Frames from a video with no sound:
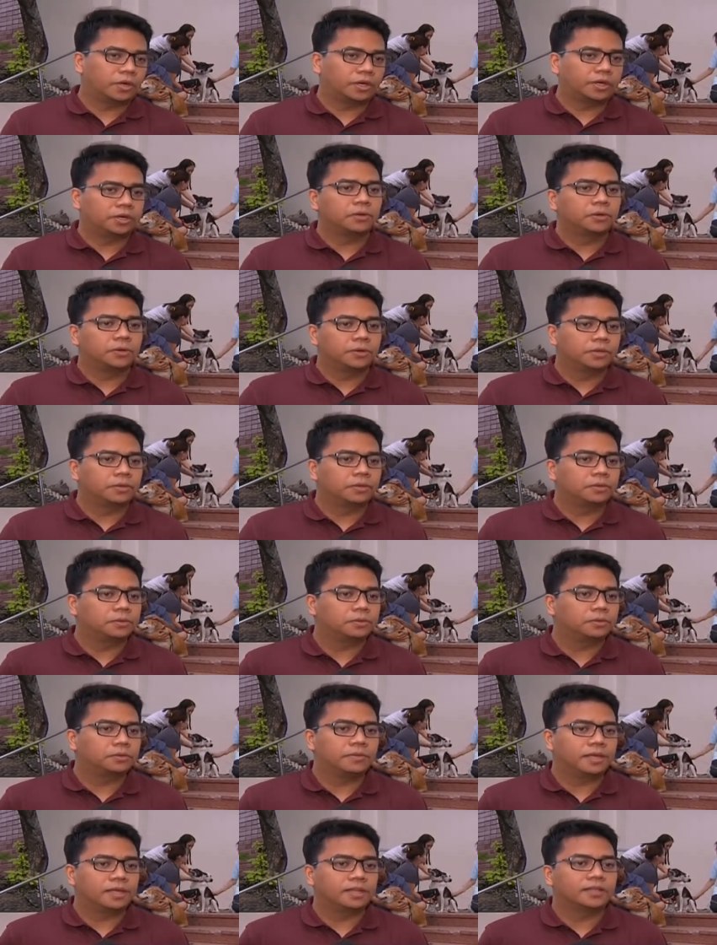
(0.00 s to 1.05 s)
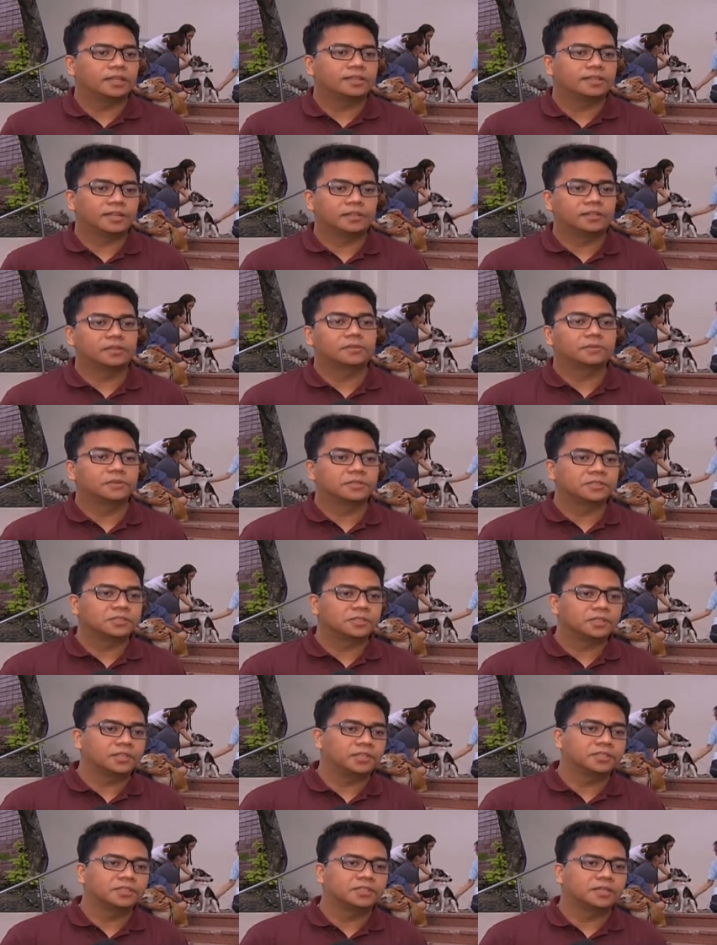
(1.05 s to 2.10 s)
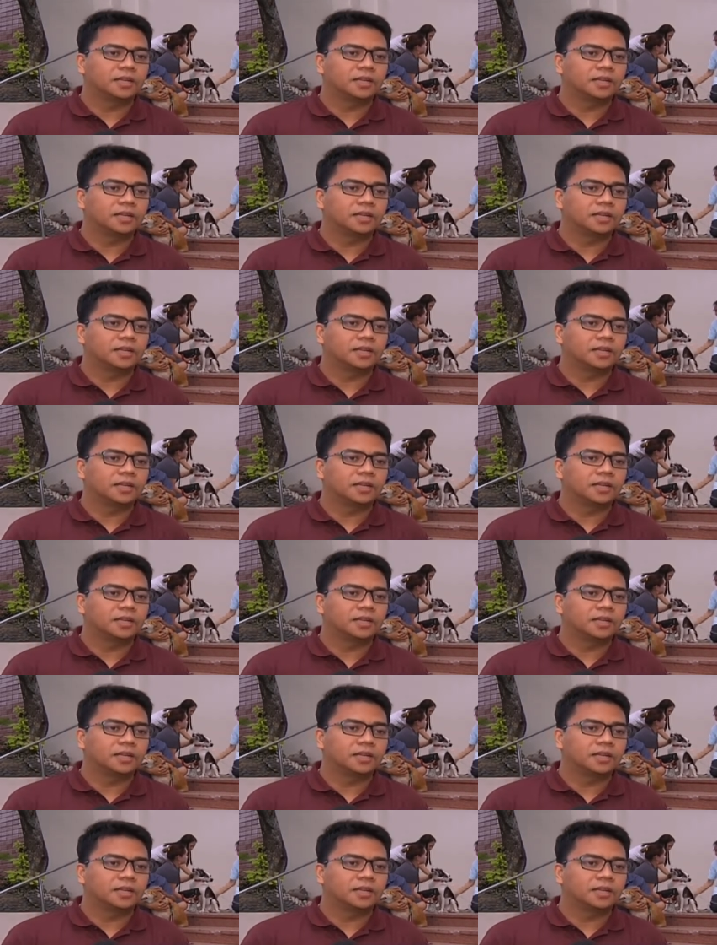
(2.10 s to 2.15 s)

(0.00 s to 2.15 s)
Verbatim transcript: are going through mental health concerns.